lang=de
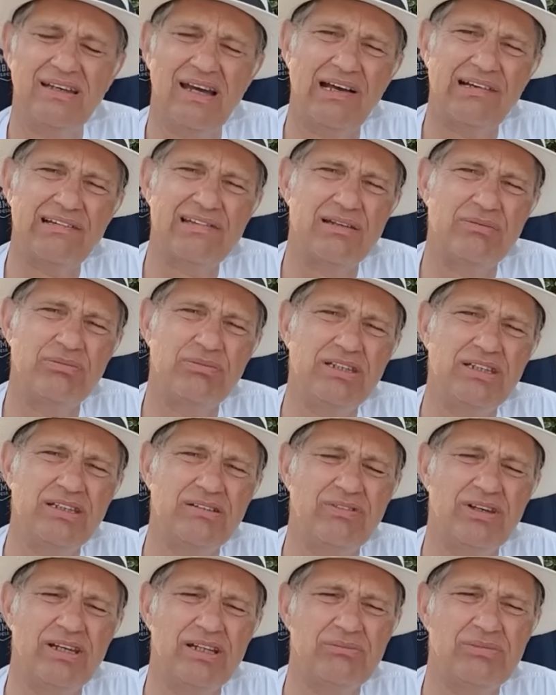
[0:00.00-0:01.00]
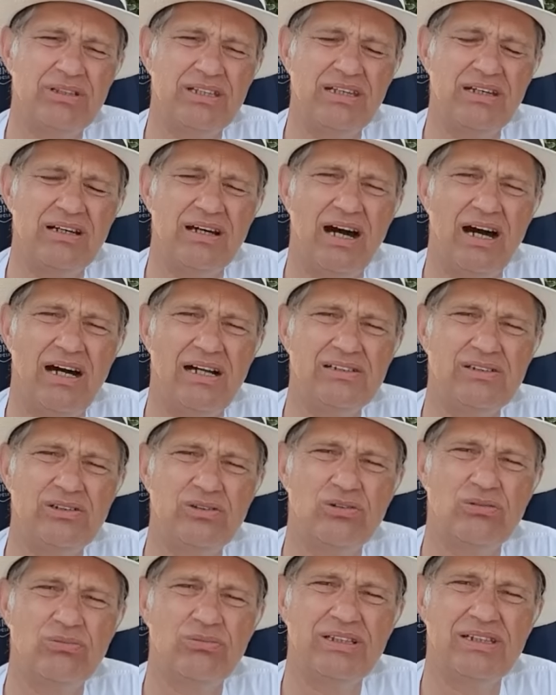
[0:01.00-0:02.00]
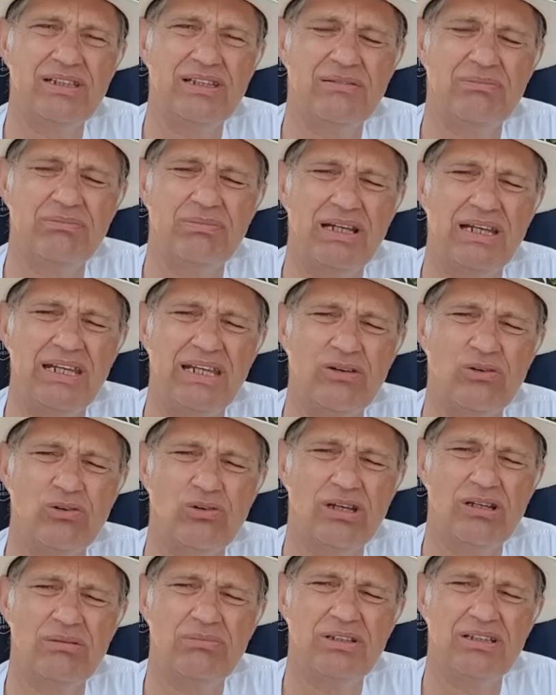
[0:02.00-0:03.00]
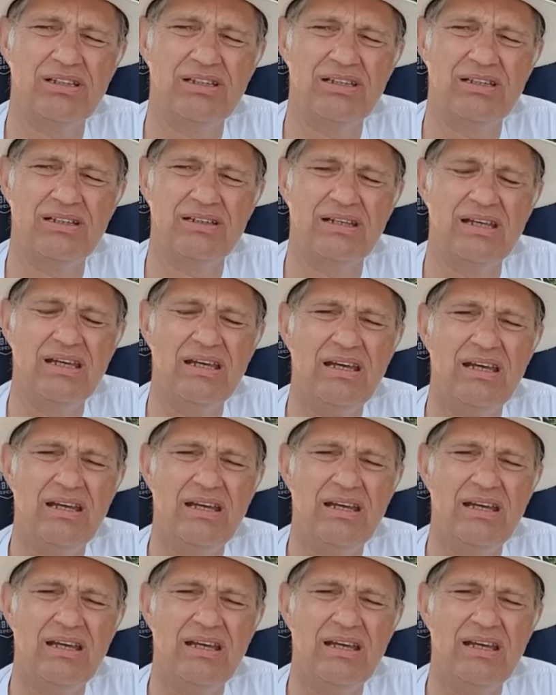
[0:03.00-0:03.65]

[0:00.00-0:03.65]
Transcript: akzeptiert werden mit ihrer Haltung, mit ihren Belehrungen, mit ihren